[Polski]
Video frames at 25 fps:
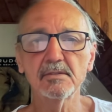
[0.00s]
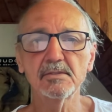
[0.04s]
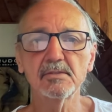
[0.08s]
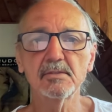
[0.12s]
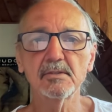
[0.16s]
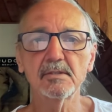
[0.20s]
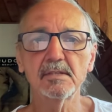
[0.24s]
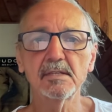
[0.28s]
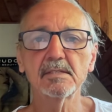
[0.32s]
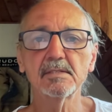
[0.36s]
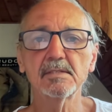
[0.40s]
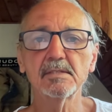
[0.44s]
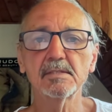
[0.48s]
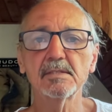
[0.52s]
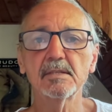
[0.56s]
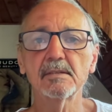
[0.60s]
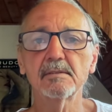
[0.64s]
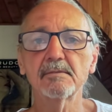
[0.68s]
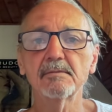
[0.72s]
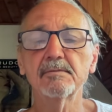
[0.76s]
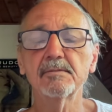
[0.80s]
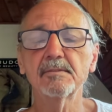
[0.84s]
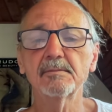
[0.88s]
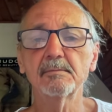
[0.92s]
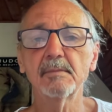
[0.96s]
co jest
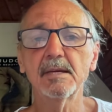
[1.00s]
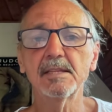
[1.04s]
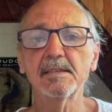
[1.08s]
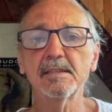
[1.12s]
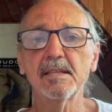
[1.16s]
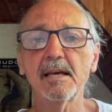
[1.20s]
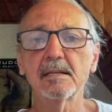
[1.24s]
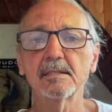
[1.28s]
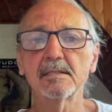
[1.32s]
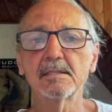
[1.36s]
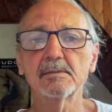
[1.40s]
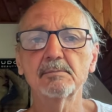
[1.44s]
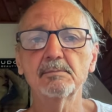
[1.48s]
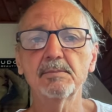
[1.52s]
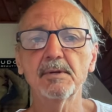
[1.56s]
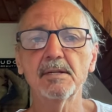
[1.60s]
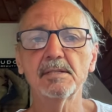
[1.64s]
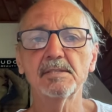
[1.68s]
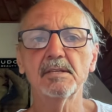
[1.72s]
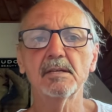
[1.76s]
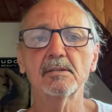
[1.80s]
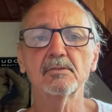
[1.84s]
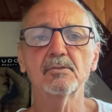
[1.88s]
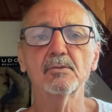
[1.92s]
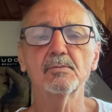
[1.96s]
w mentalnym
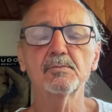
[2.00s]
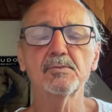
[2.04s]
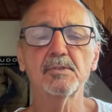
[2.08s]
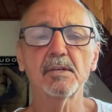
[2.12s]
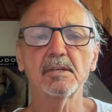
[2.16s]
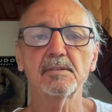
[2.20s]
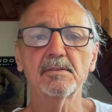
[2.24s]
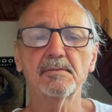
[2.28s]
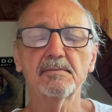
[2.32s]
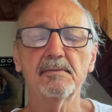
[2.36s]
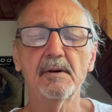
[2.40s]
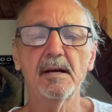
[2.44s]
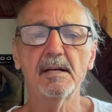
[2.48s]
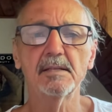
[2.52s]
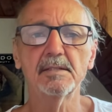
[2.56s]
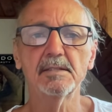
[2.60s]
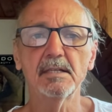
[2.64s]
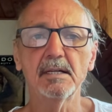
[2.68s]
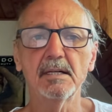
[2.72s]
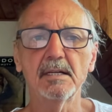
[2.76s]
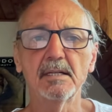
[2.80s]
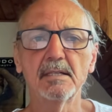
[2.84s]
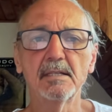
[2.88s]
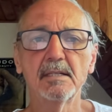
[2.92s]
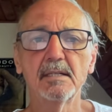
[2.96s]
plecaku
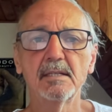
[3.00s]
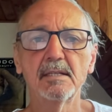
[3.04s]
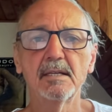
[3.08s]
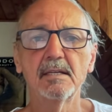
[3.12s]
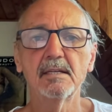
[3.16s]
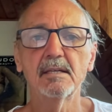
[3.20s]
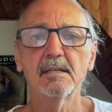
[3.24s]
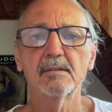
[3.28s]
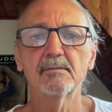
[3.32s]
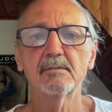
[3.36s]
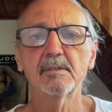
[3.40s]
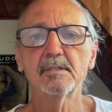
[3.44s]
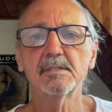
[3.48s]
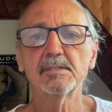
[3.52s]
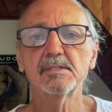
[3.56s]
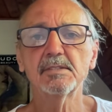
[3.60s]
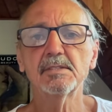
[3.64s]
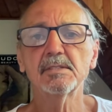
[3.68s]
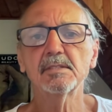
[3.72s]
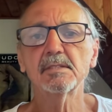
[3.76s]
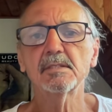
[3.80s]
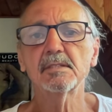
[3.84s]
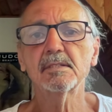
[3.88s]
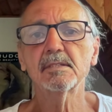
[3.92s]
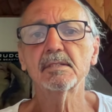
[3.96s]
przetrwania. Więc e,